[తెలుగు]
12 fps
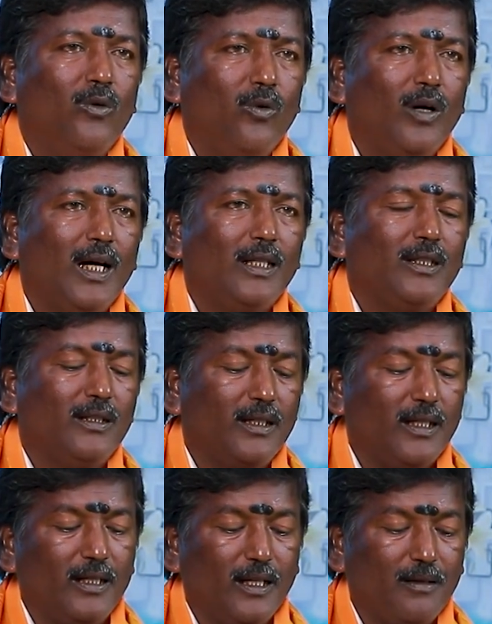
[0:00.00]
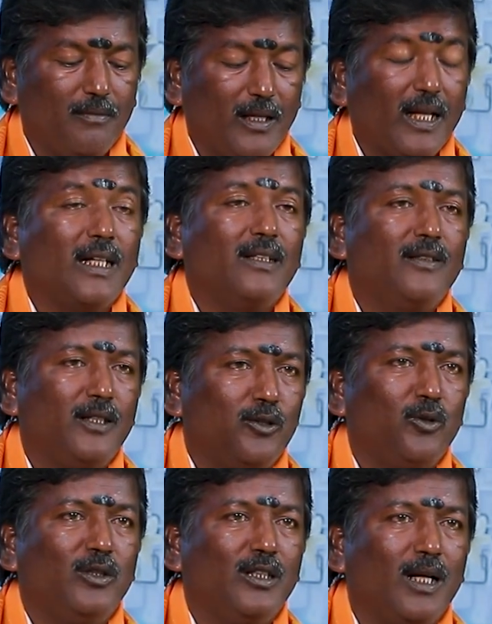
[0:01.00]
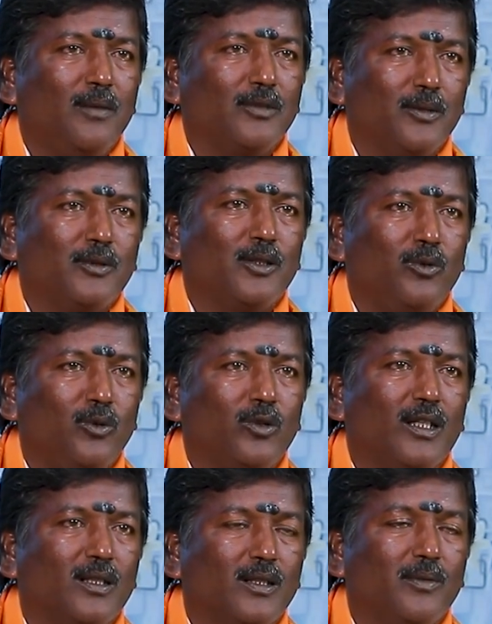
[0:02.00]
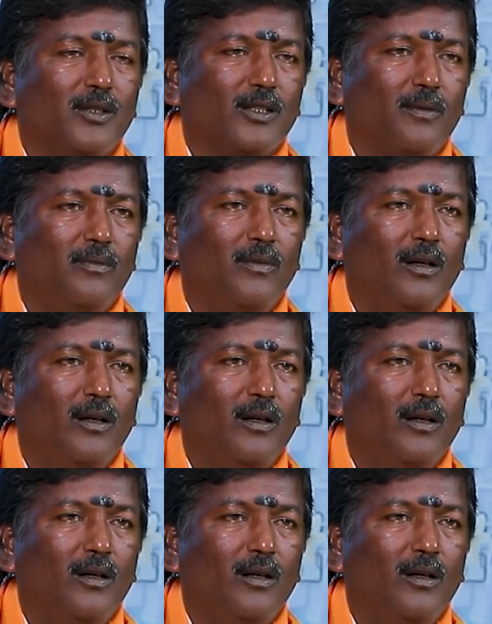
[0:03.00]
ఉగాది గడియ అలాగే శ్రీ కోదినామ సంవత్సరం నూతన సంవత్సరం